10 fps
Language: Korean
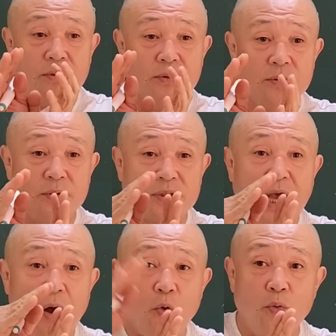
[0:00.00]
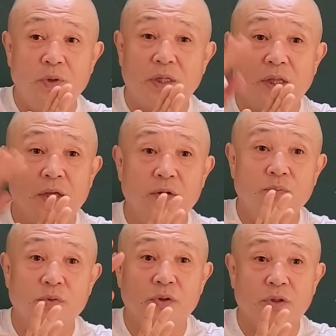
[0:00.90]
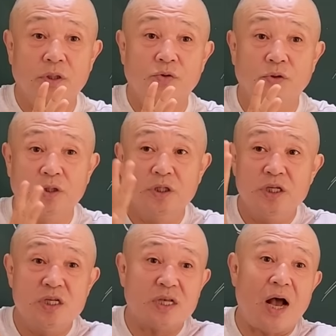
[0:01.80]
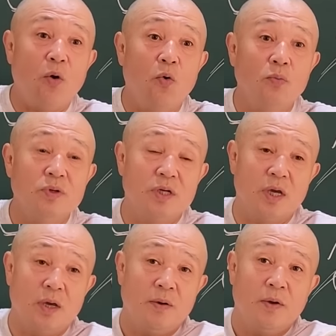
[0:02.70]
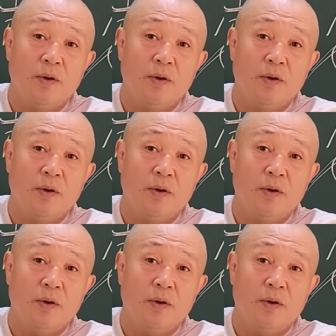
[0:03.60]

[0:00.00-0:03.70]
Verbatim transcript: 그 사오미, 내년부터 이루어지는 이 사오미의